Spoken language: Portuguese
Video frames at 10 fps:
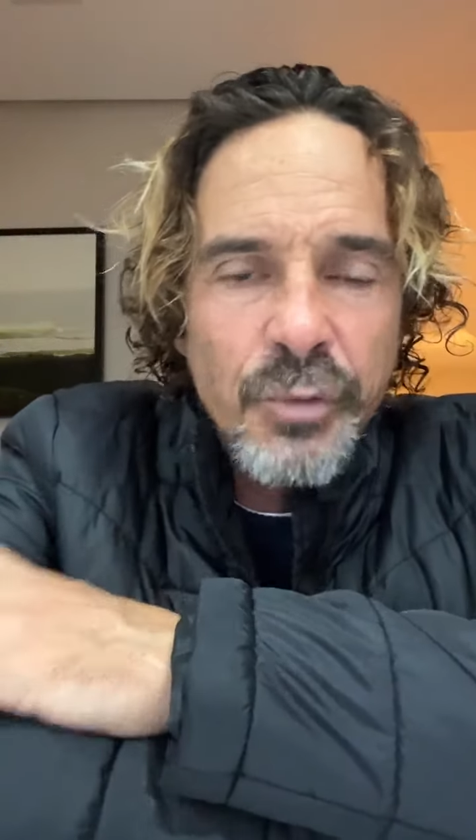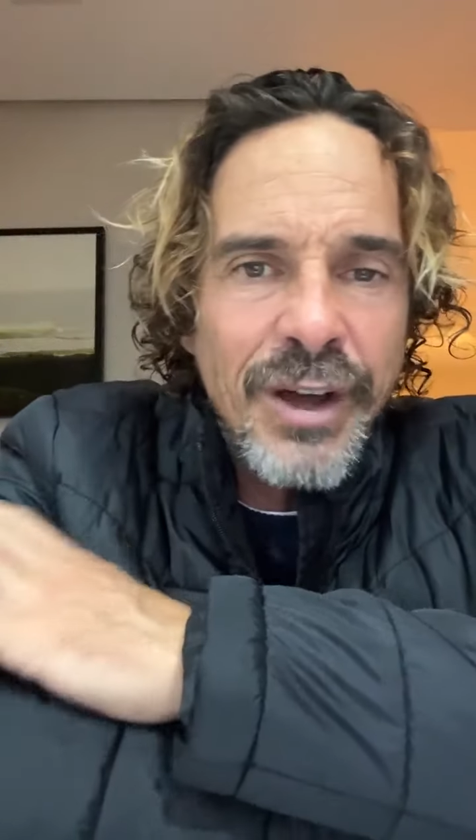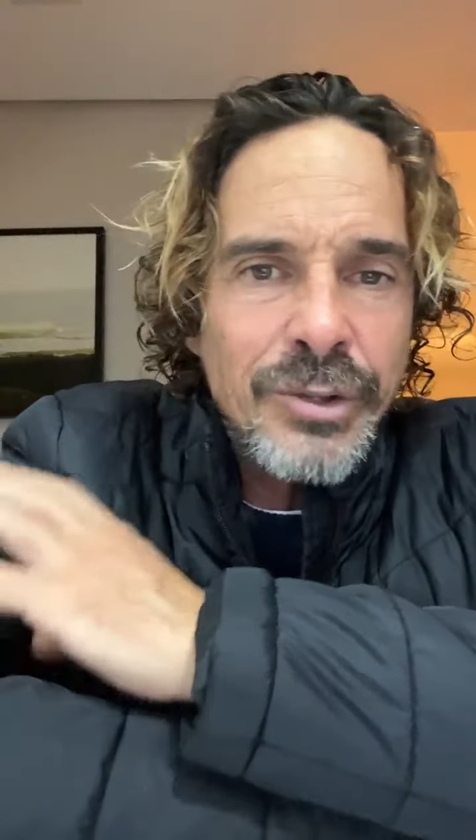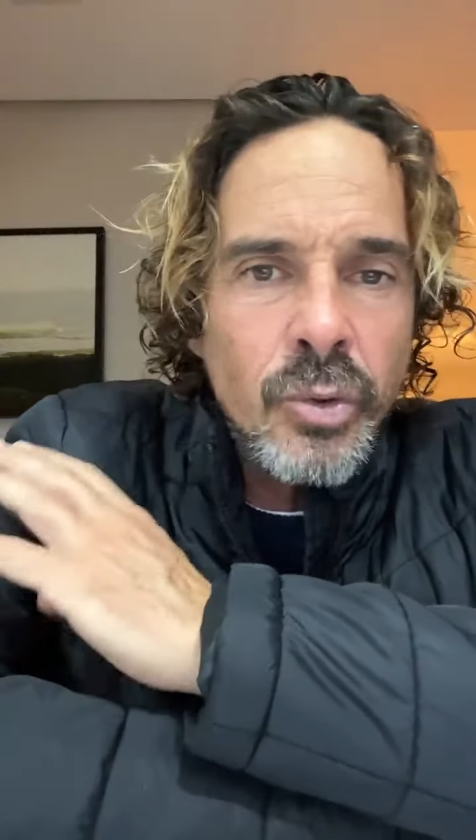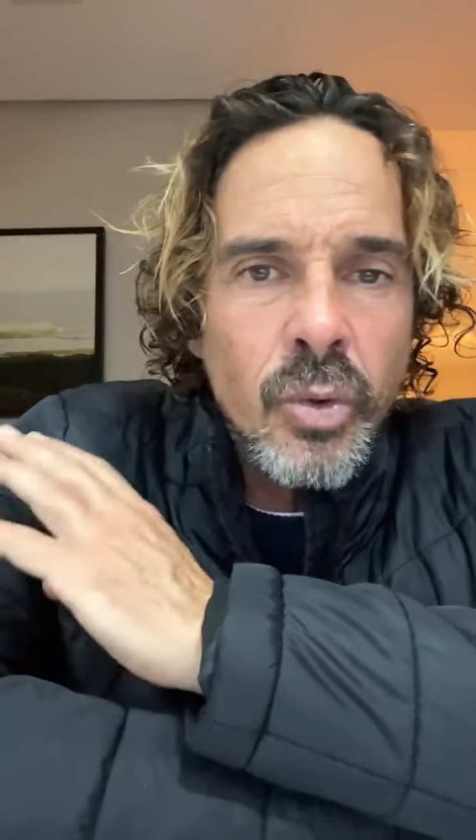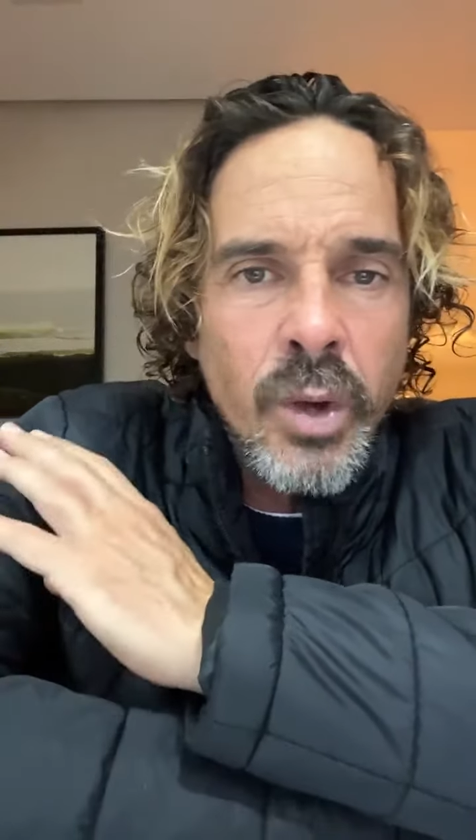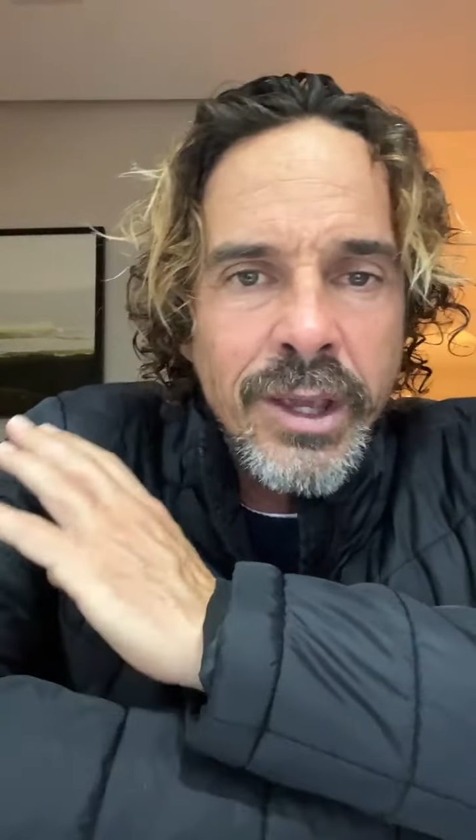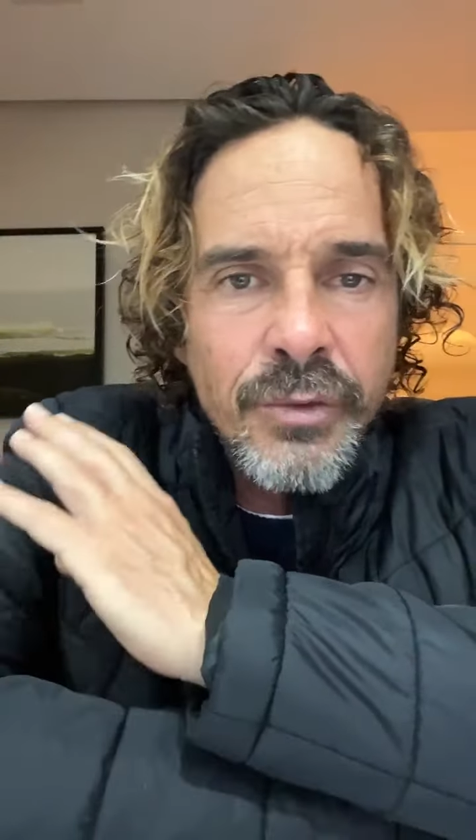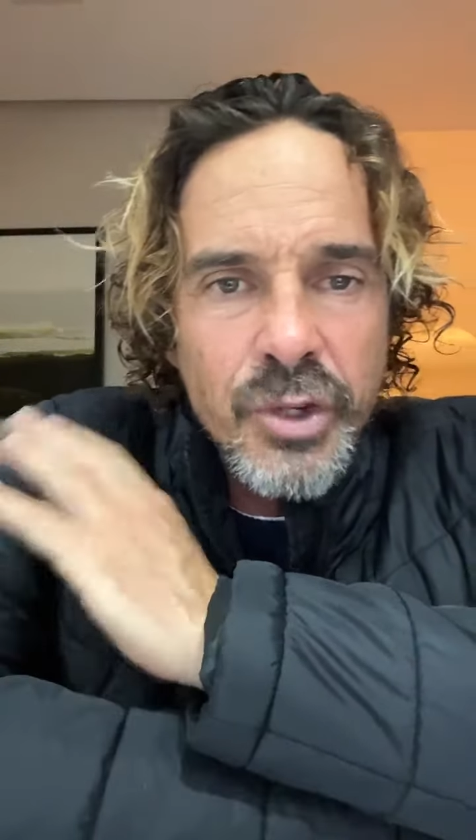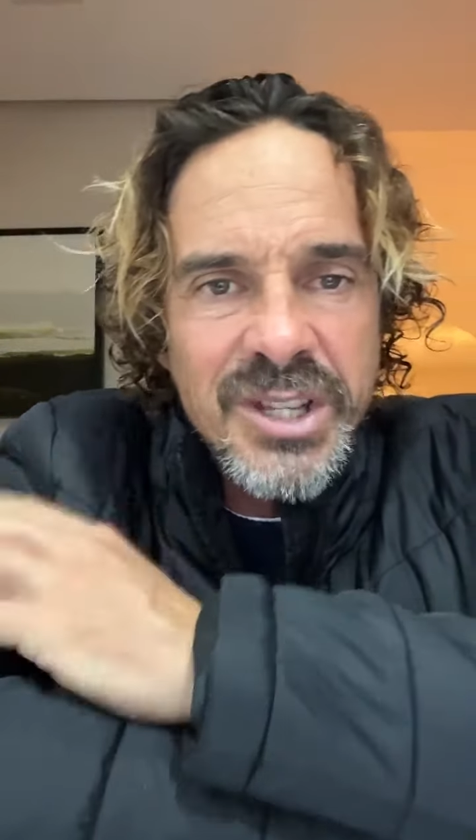O fato
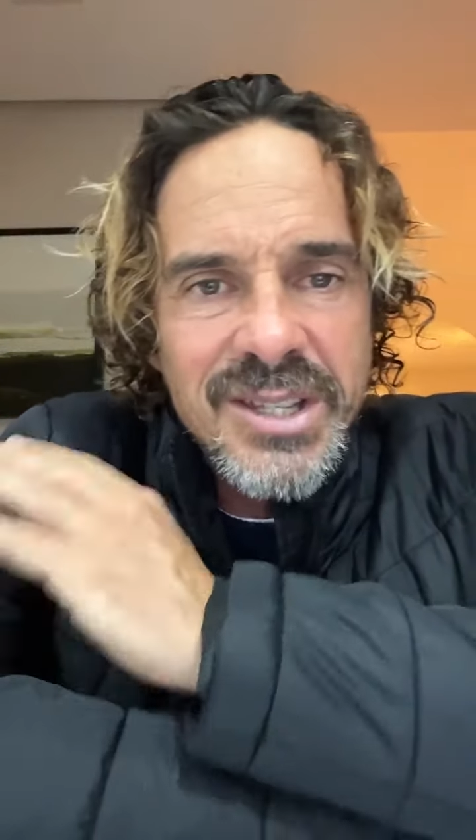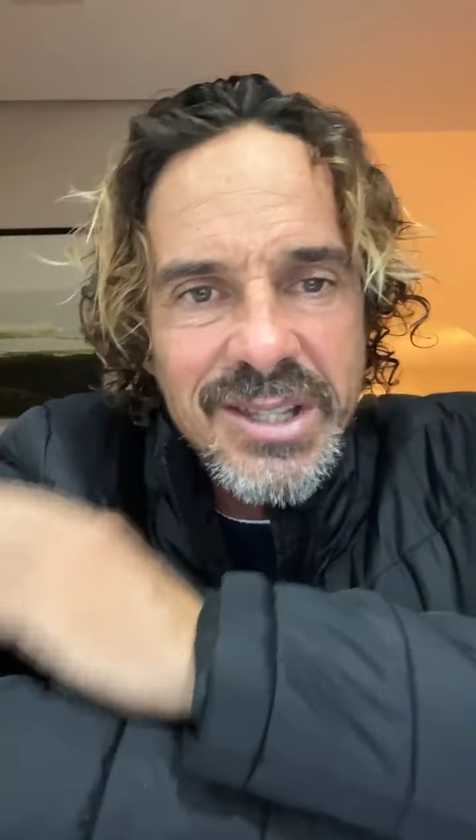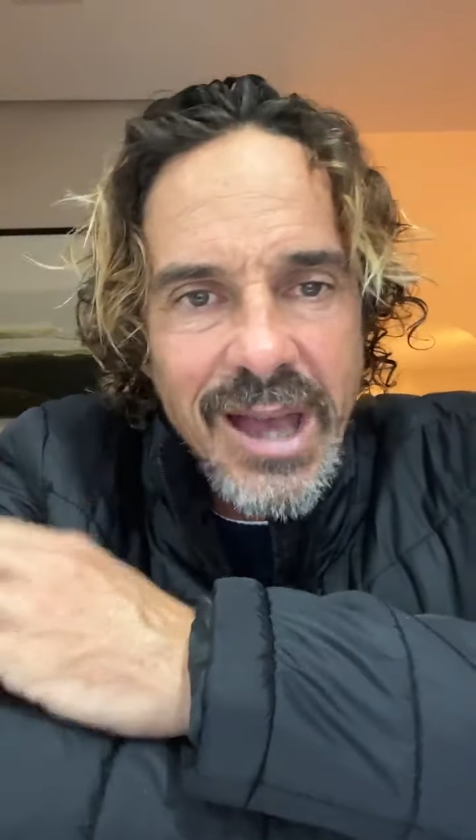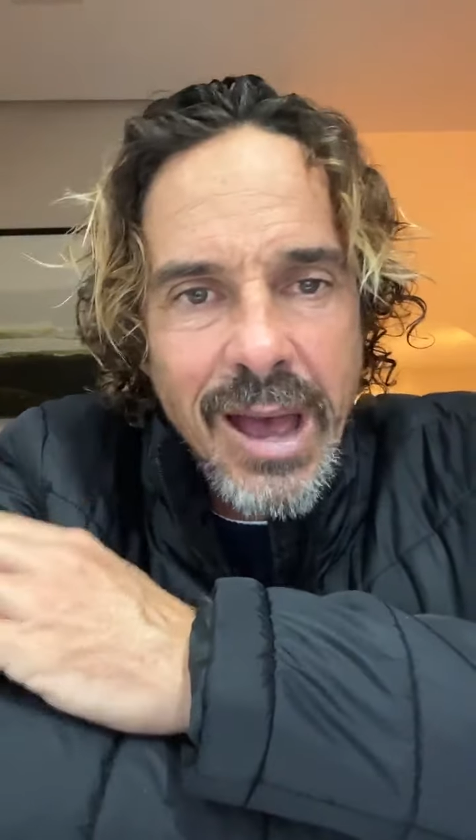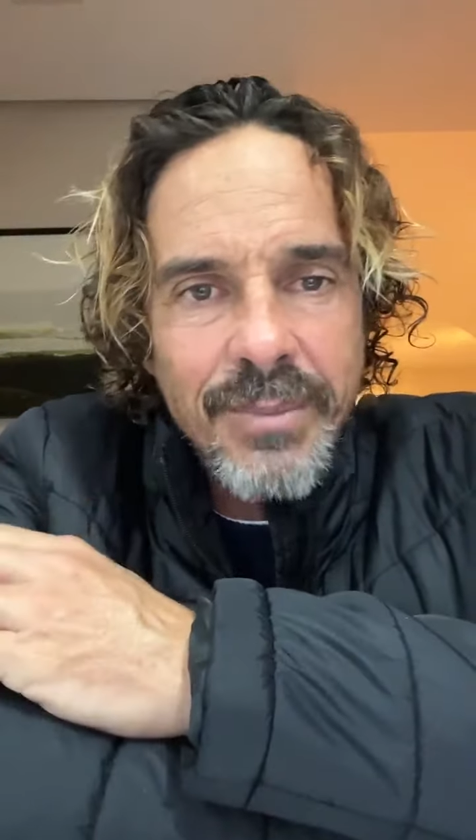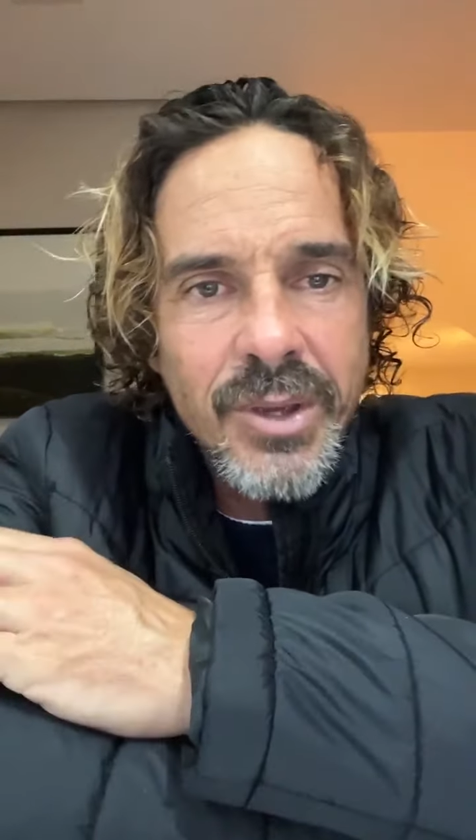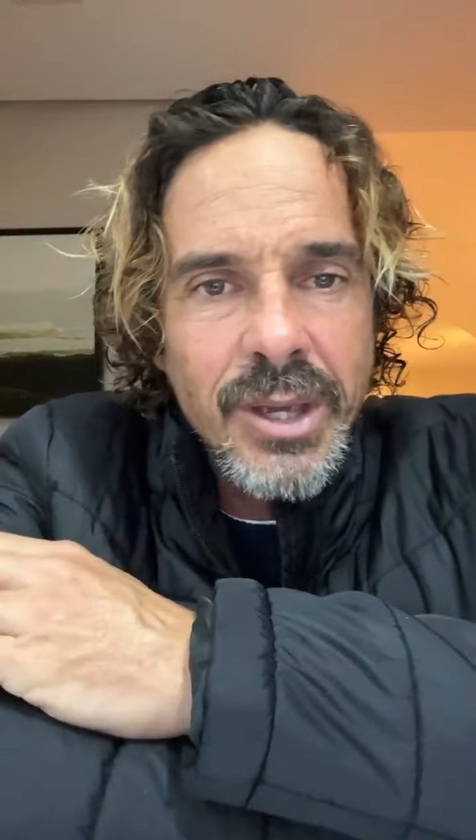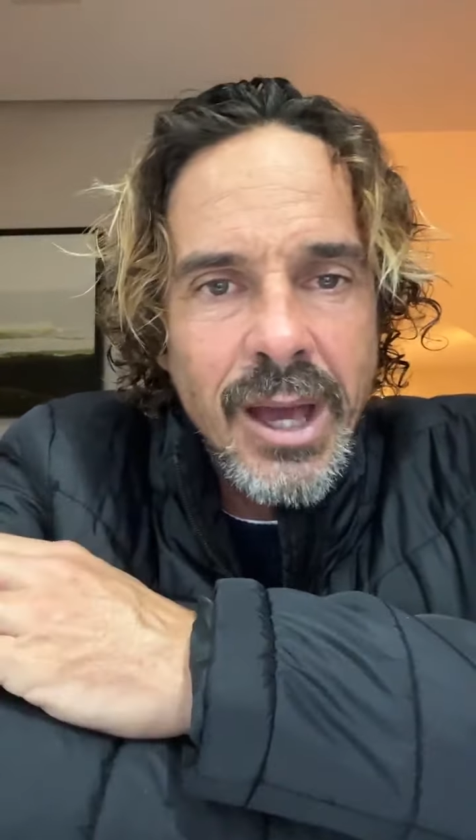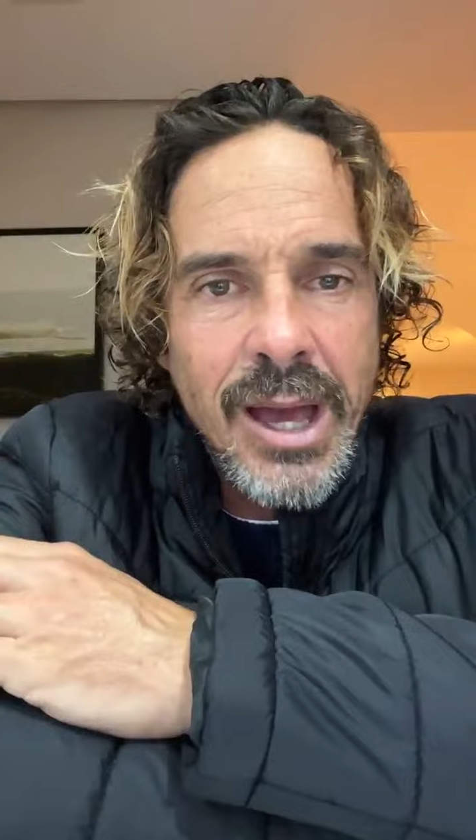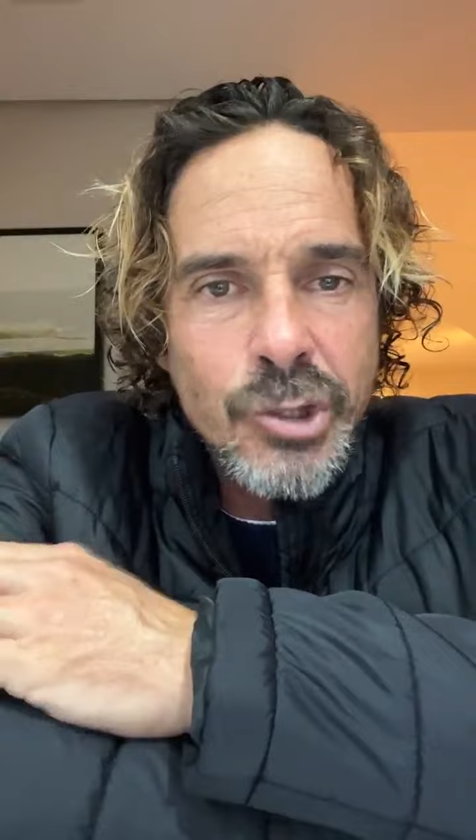é que você sabe